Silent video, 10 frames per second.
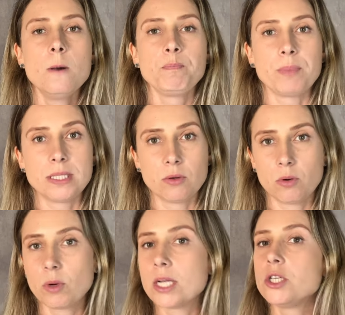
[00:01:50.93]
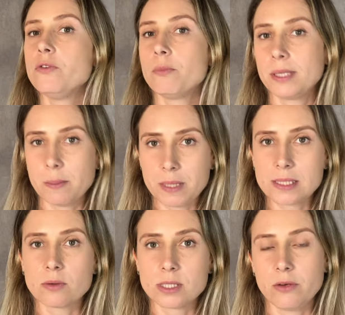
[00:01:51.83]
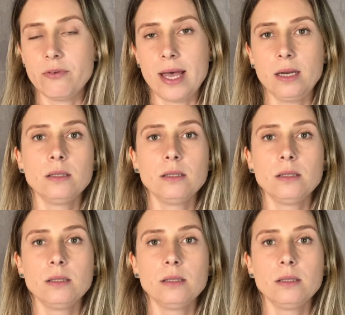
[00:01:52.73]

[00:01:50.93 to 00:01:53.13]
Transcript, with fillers: mas eu nunca tive uma depressão severa,